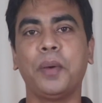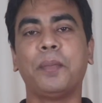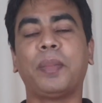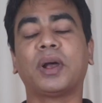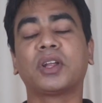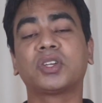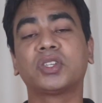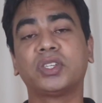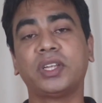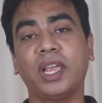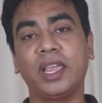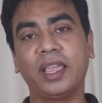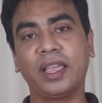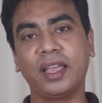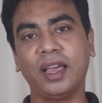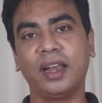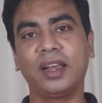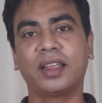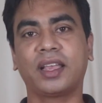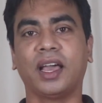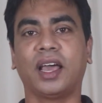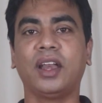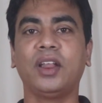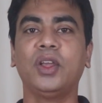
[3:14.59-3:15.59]
বা
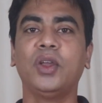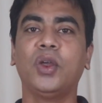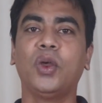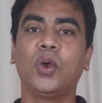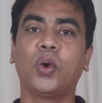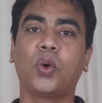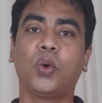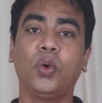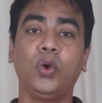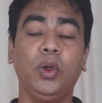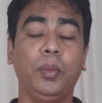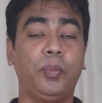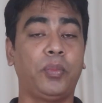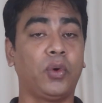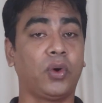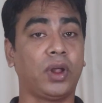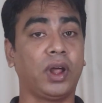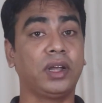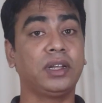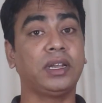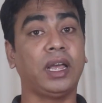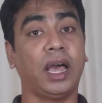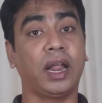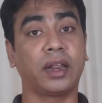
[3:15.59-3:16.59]
সেইখানকার কোনো
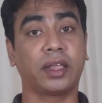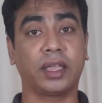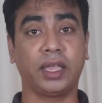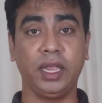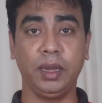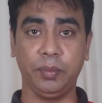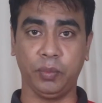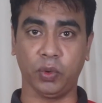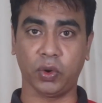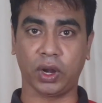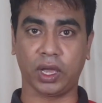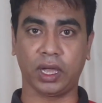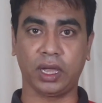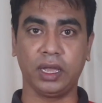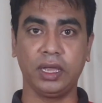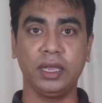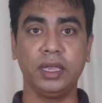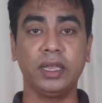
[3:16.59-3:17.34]
প্রোডাক্ট আর কিনবো না